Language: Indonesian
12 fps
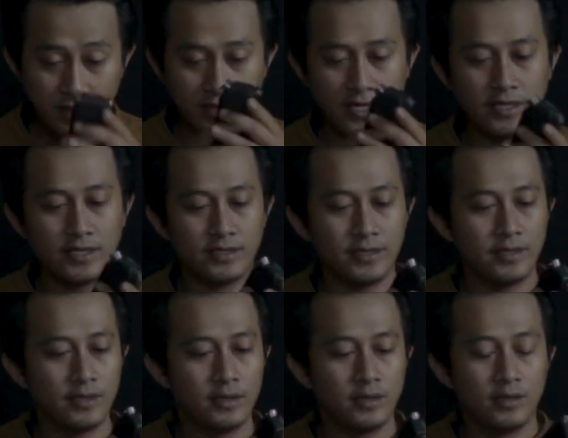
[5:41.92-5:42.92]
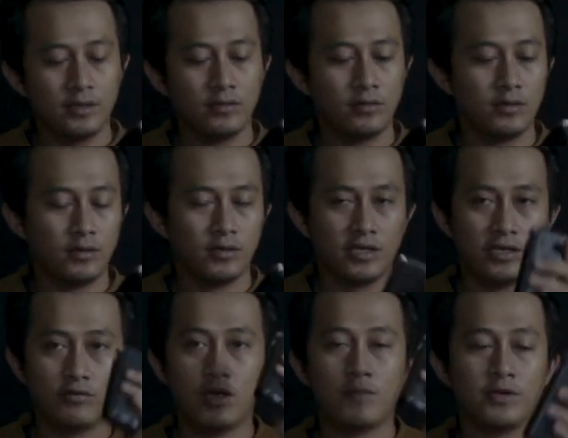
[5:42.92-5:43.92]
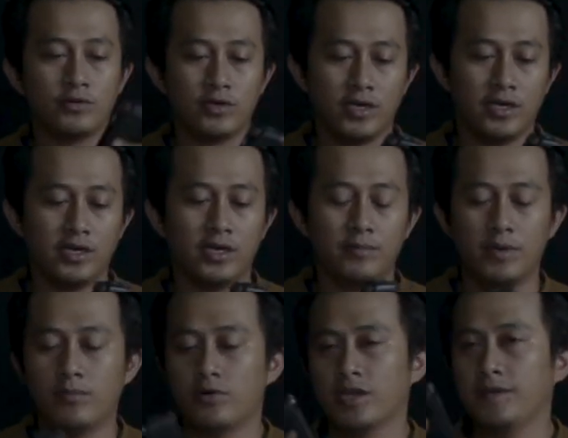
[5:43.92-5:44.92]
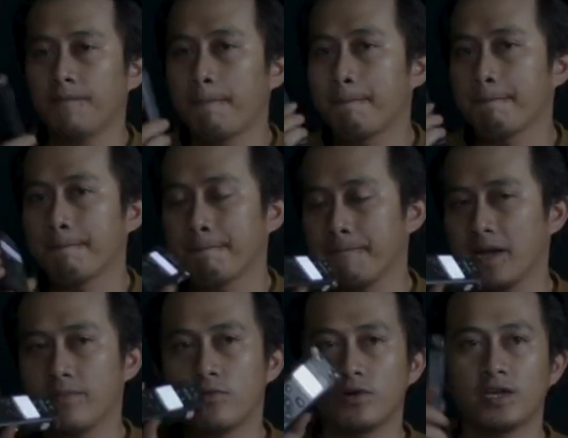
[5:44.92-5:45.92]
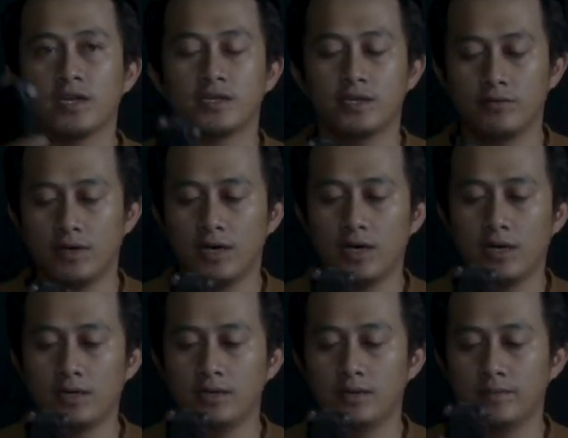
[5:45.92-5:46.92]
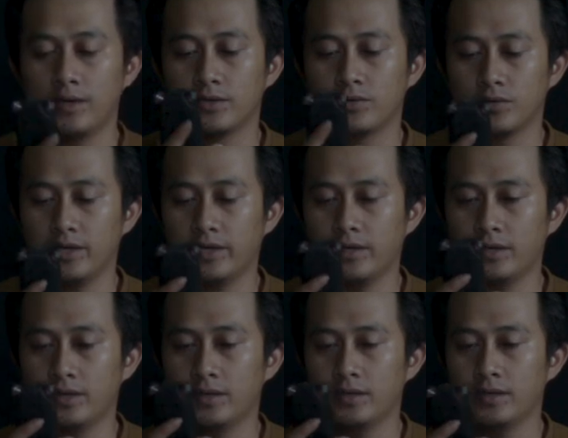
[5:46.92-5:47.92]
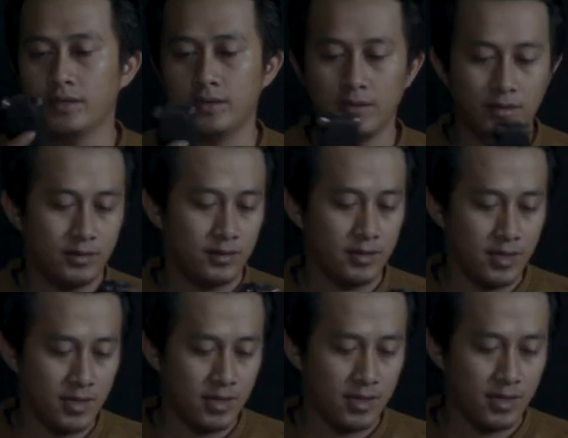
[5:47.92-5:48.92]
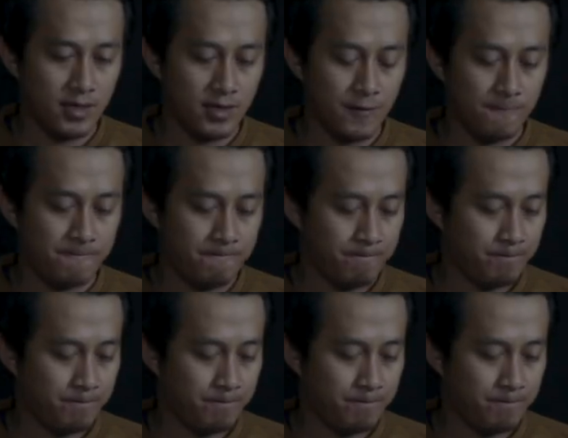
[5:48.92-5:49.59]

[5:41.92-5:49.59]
kita tes uh, kita udah masukin memori memori cardnya udah dimasukin dan